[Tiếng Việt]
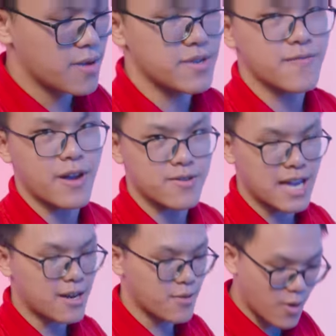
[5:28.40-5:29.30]
kiểu gì cũng phải có
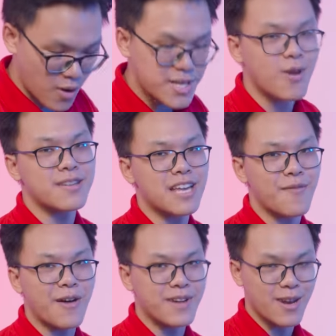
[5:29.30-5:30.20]
giới hạn thôi có lý do tại sao
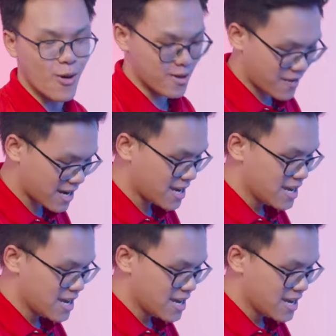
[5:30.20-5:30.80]
mà AMD đổi như vậy